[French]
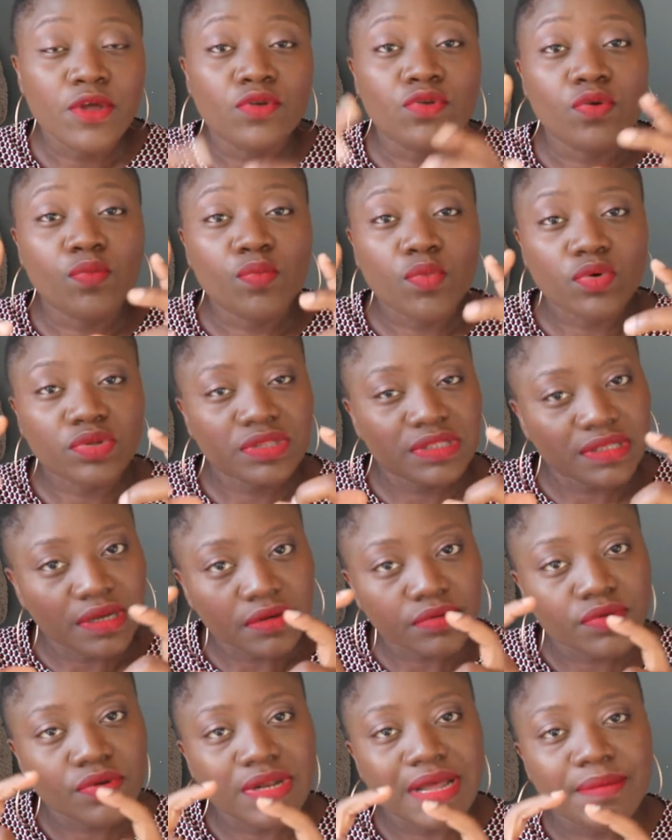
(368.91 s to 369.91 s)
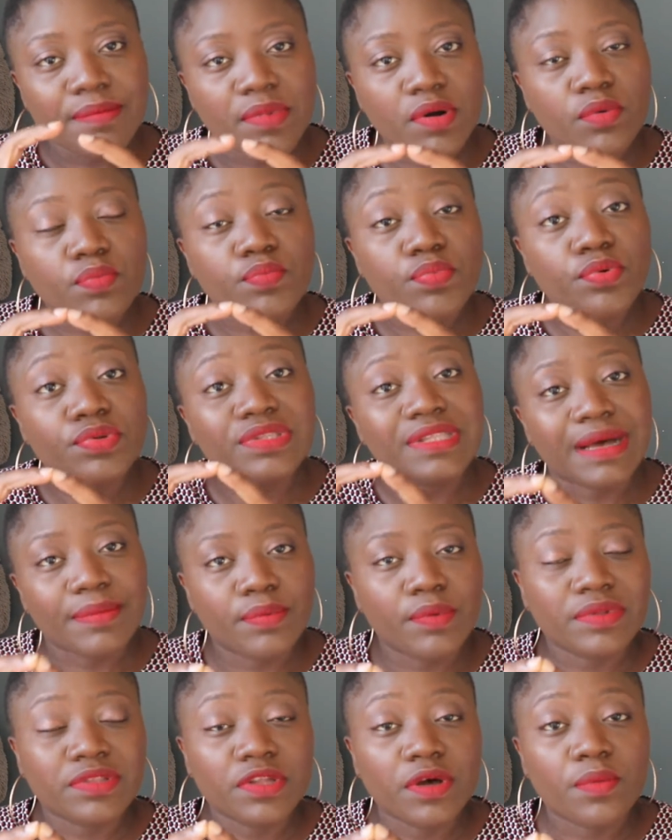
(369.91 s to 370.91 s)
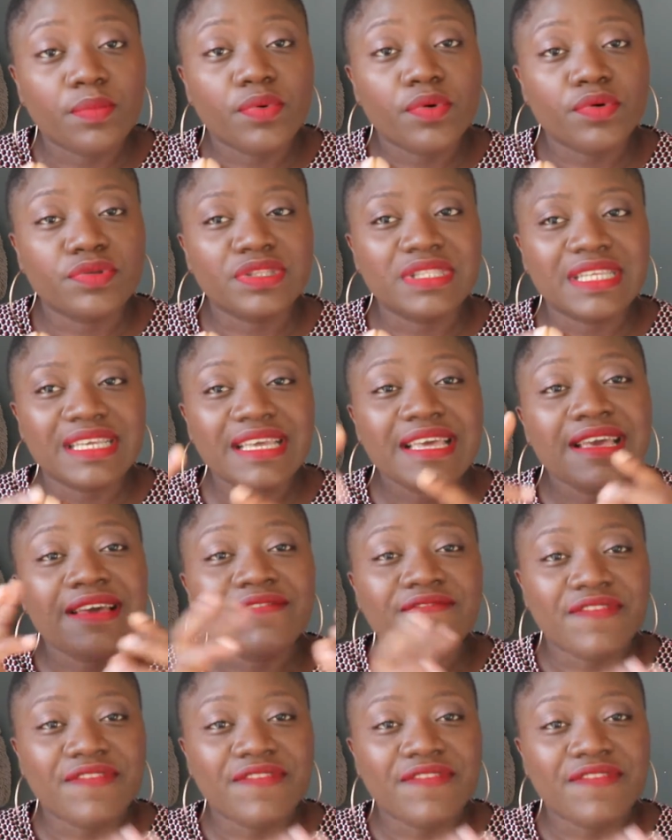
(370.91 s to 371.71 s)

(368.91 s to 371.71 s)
Le montant que la banque peut t'emprunter